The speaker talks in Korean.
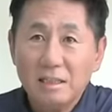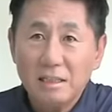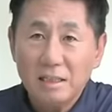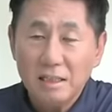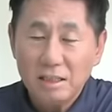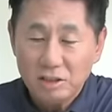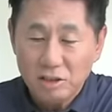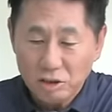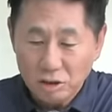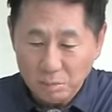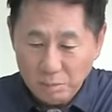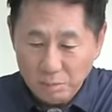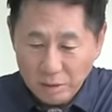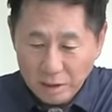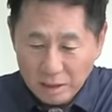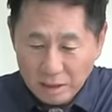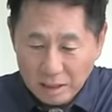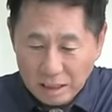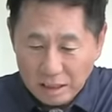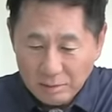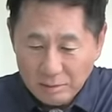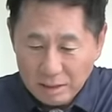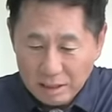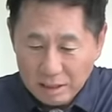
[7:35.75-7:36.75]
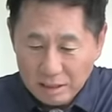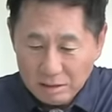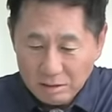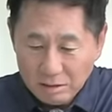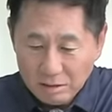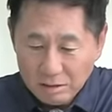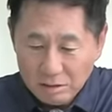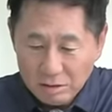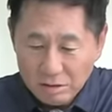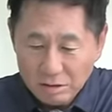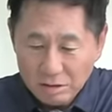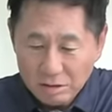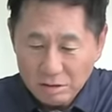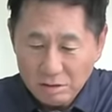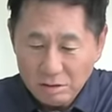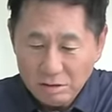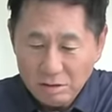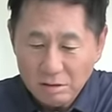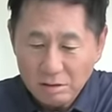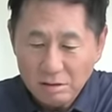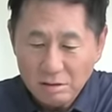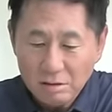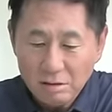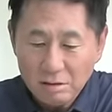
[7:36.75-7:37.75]
일정표에 나와 있는 것이죠.
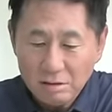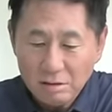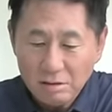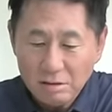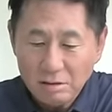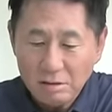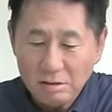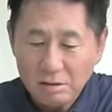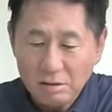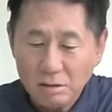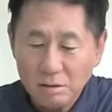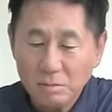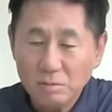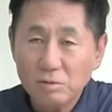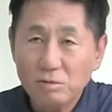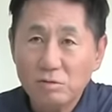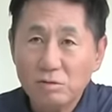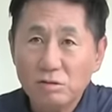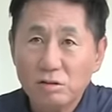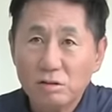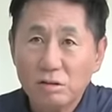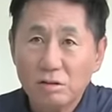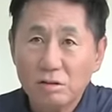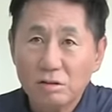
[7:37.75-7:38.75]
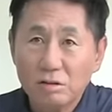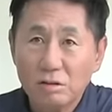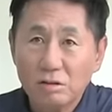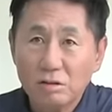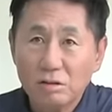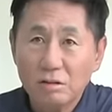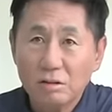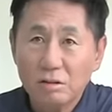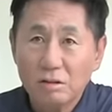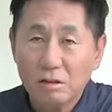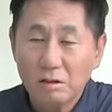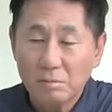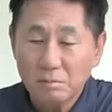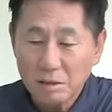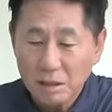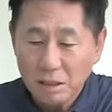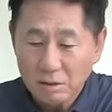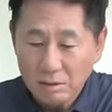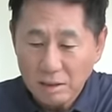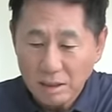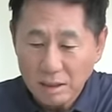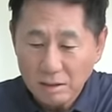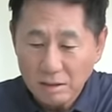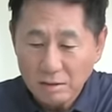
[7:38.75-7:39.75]
어, 거의 뭐 윤석열
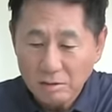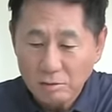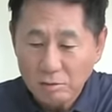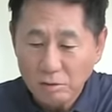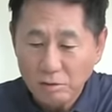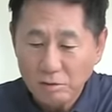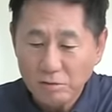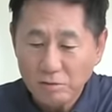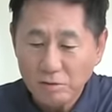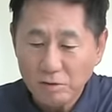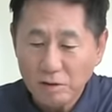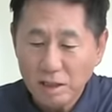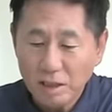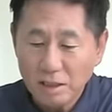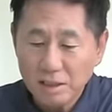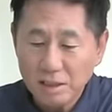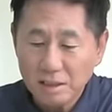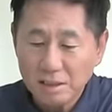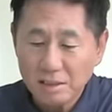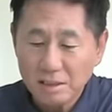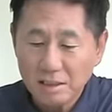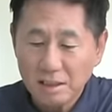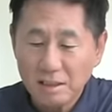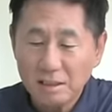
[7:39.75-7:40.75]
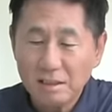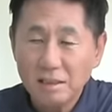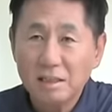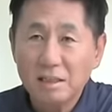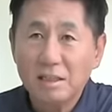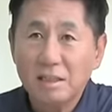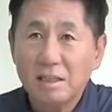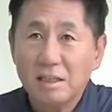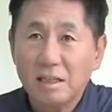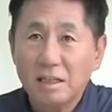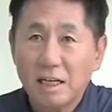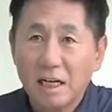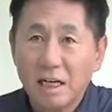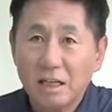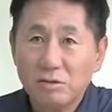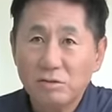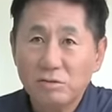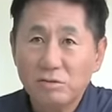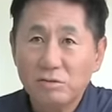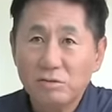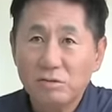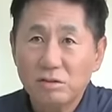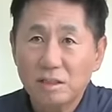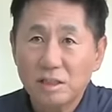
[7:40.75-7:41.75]
검사와 골프와 식사를
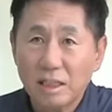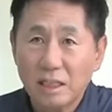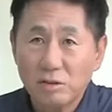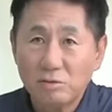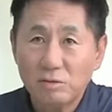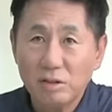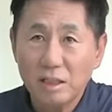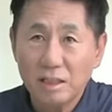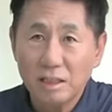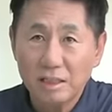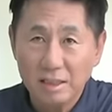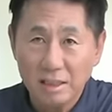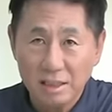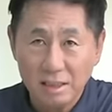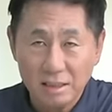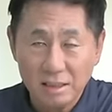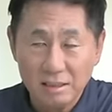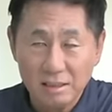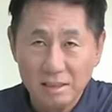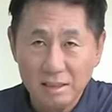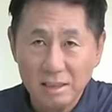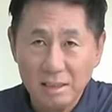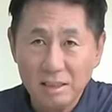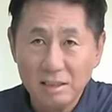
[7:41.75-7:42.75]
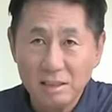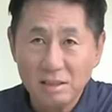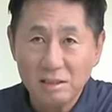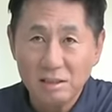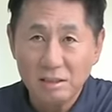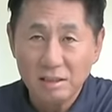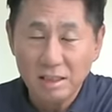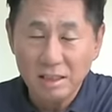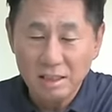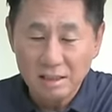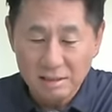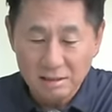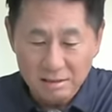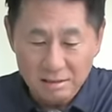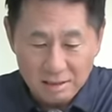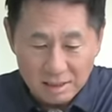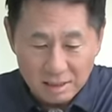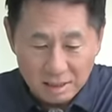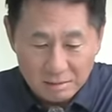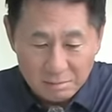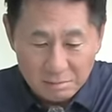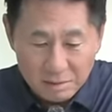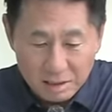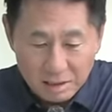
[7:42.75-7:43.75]
아주 자주 했다라는 일정이
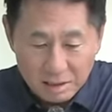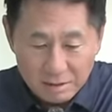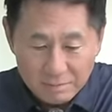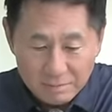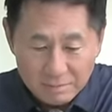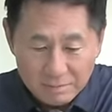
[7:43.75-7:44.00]
등장합니다.